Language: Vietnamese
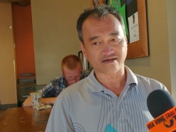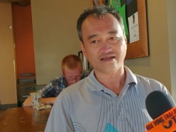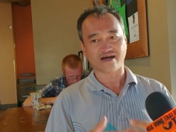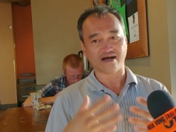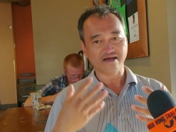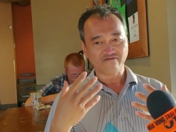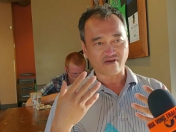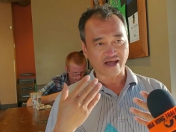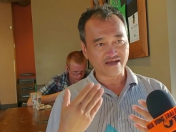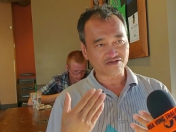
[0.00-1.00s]
Nói là
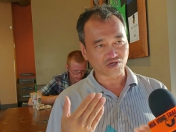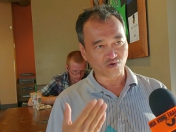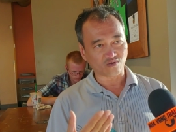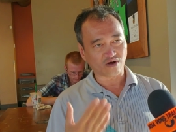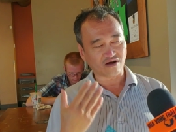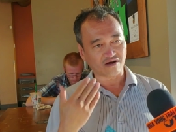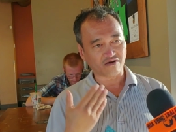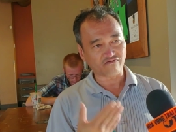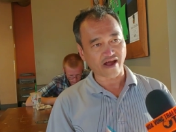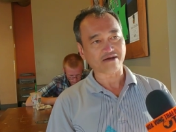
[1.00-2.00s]
phải chịu
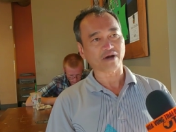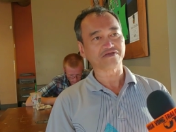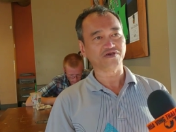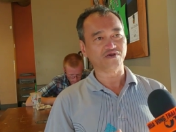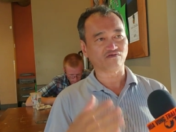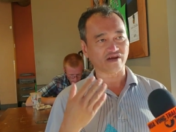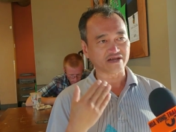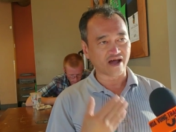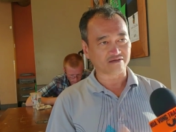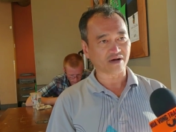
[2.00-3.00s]
uh, phạt bao nhiêu, phải
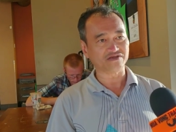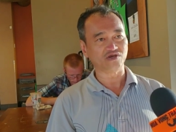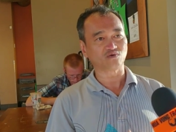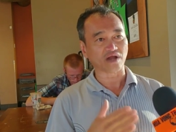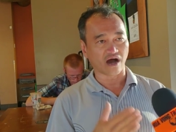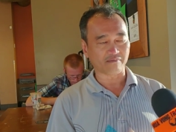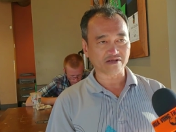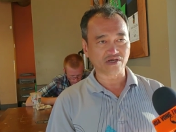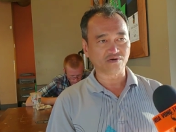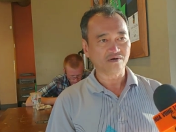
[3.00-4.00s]
đền bao nhiêu, nợ bao
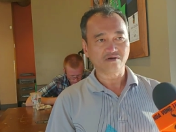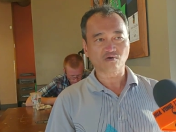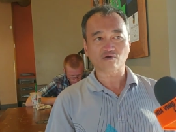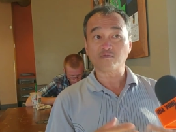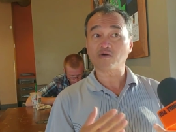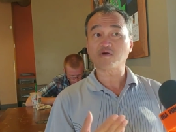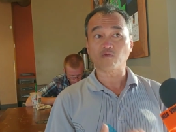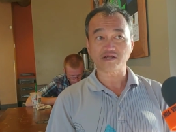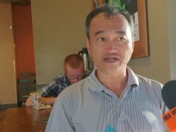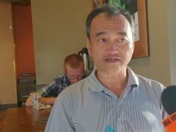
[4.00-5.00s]
nhiêu, cuối cùng cũng
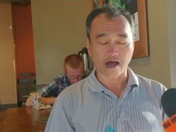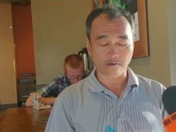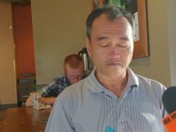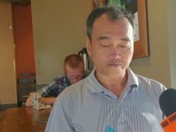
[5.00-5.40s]
không đi đến đâu.